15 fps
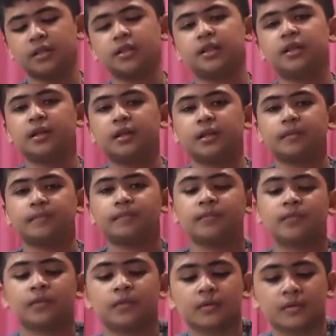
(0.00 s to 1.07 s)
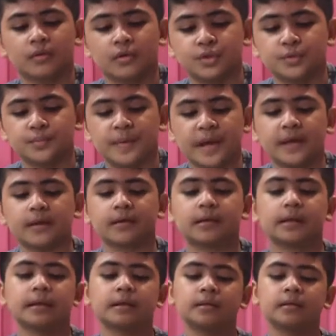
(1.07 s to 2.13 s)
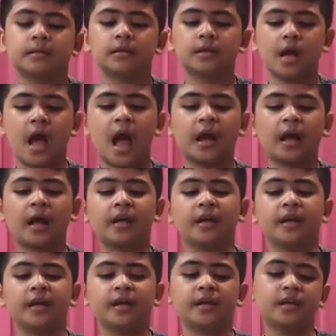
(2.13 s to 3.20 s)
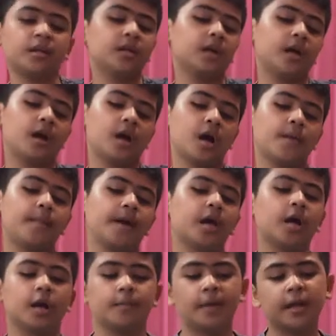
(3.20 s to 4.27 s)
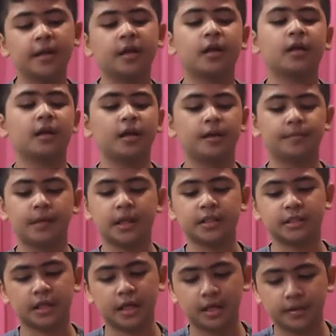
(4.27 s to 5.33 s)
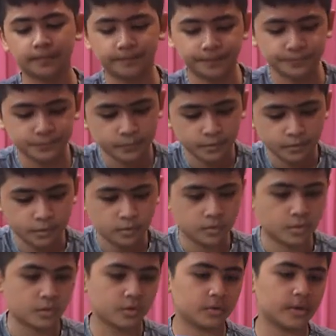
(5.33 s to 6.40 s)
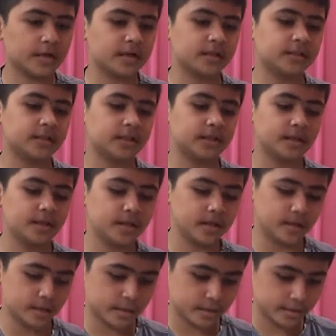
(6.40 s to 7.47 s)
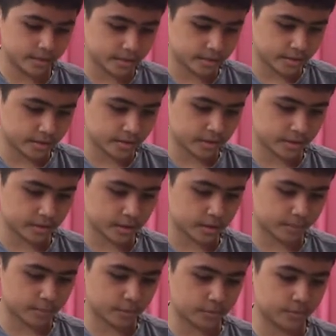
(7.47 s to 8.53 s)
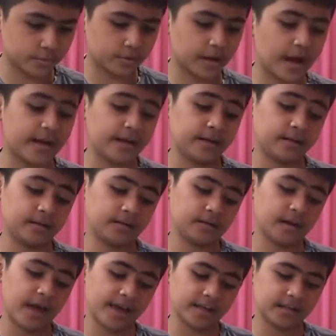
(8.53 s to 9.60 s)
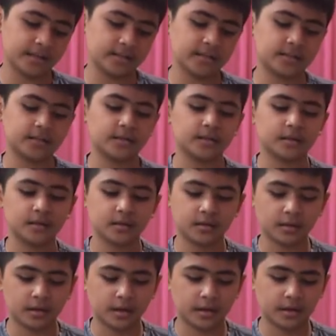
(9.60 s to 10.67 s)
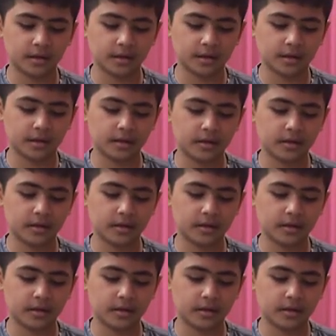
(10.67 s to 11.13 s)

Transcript: di sini close pack AKG ini ya by Harman ya kayak biasa oke okay, jadi di sini ada produk highlight ada